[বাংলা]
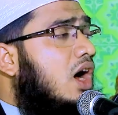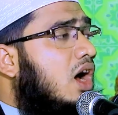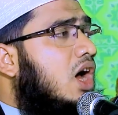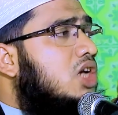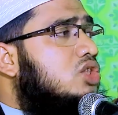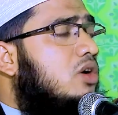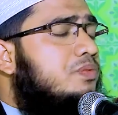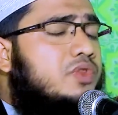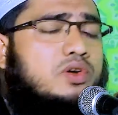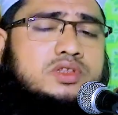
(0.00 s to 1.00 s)
আ
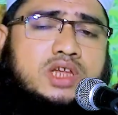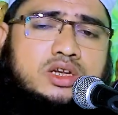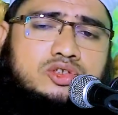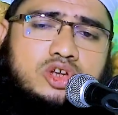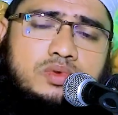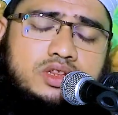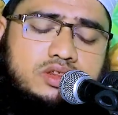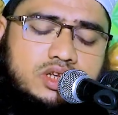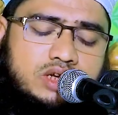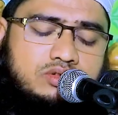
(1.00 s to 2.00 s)
শব্দ তার জবন
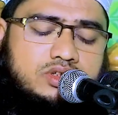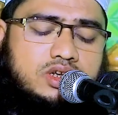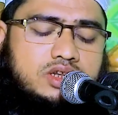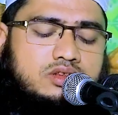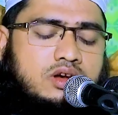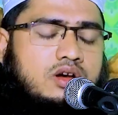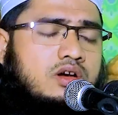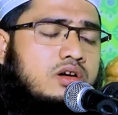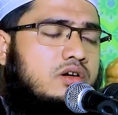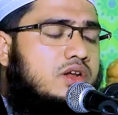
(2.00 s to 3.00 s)
থেকে উচ্চারিত
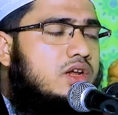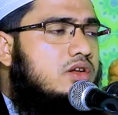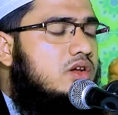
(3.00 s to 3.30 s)
হয়